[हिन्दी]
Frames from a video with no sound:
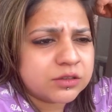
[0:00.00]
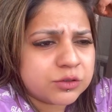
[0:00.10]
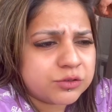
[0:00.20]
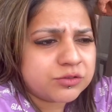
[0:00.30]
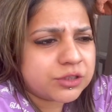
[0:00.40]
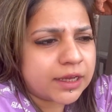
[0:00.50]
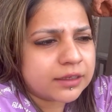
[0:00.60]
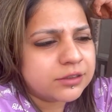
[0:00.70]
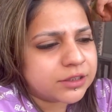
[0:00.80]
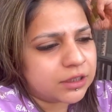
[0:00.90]
सोचो
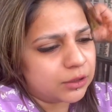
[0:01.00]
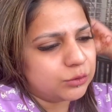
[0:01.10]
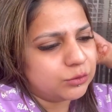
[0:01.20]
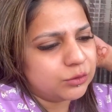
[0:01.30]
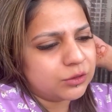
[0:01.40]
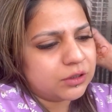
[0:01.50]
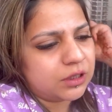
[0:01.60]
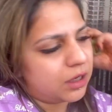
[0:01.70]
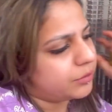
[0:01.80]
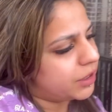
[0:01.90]
साइकिल चला लूँ
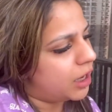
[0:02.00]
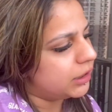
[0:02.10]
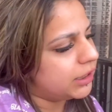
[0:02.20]
अभी खाली